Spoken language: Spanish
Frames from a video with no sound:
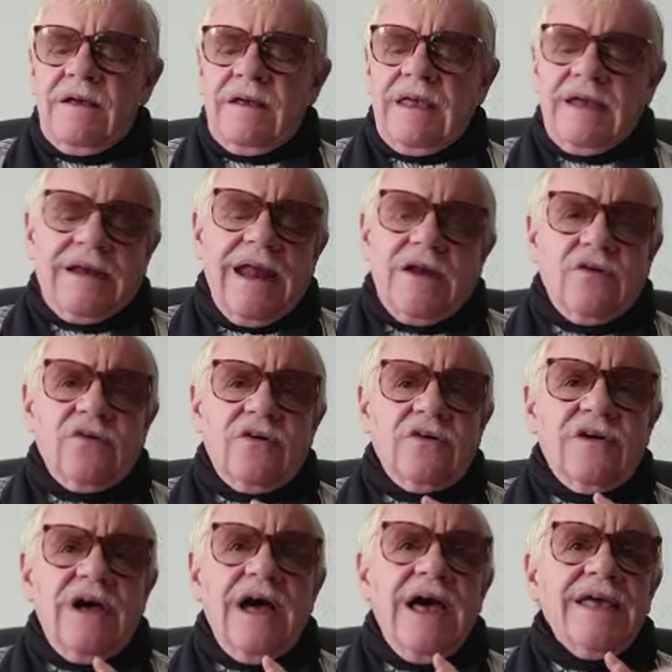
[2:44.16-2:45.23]
que claro,
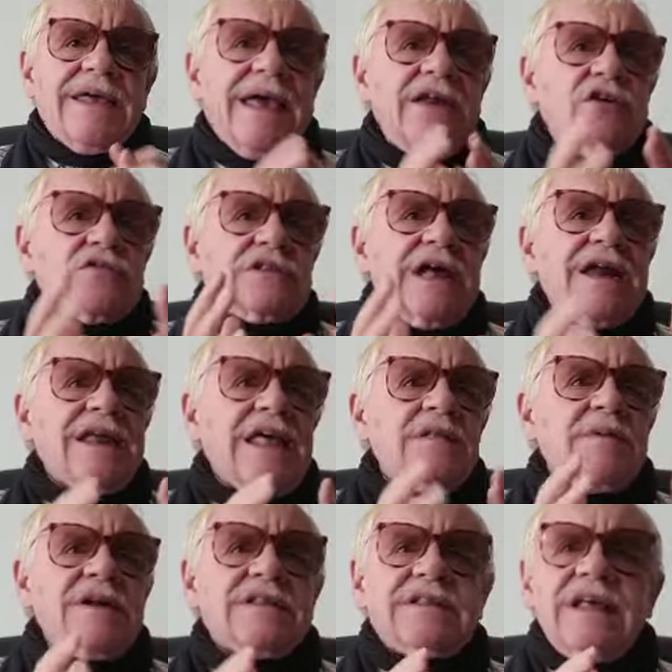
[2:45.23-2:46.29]
hay que notar y
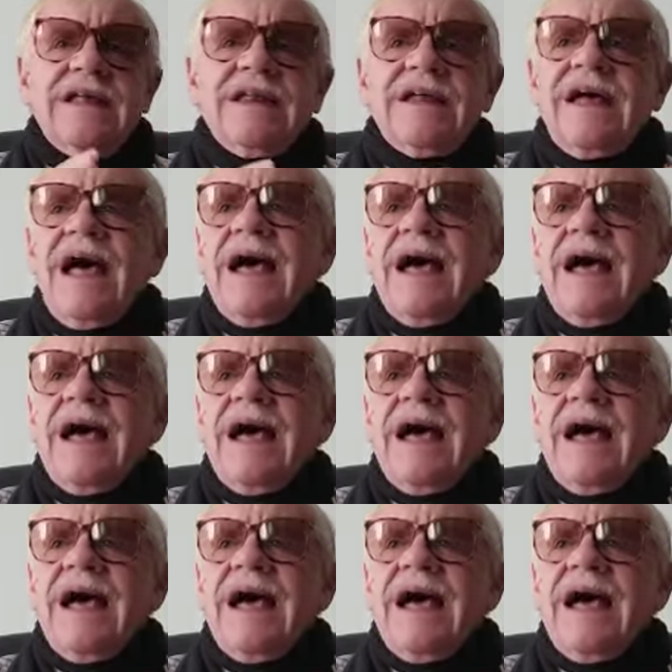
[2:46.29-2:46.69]
advertir